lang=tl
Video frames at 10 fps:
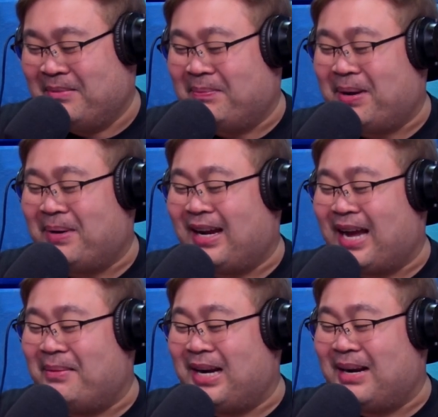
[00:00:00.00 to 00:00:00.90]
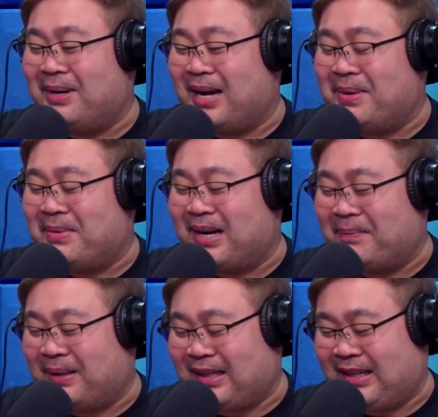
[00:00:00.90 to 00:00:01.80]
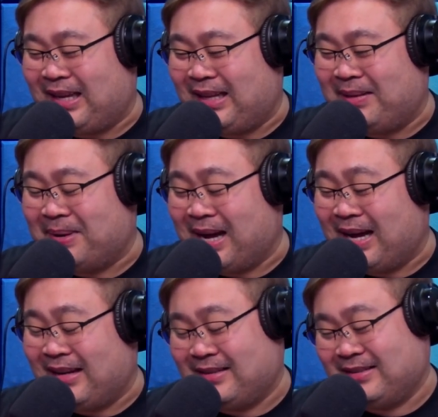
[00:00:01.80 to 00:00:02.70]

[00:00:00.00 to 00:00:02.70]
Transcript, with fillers: Napapagkamala naman kami magkapatid eh, di ba?